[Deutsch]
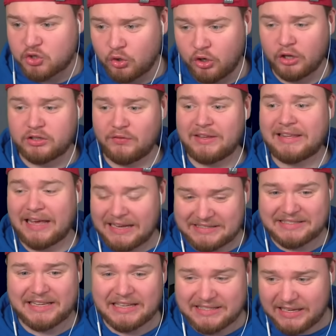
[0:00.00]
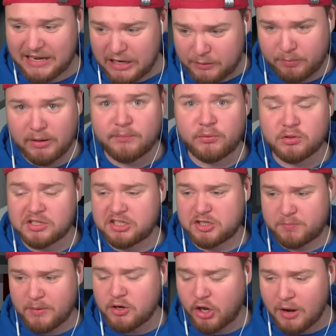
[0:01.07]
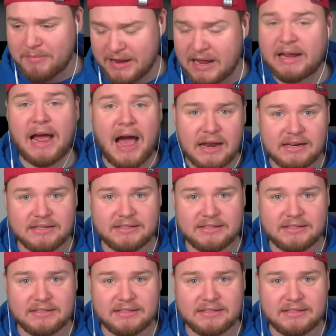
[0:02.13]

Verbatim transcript: schon, Leute. Wie krass ist das denn? Ich bin im Flugzeug. Die Spinnen können mir ja gar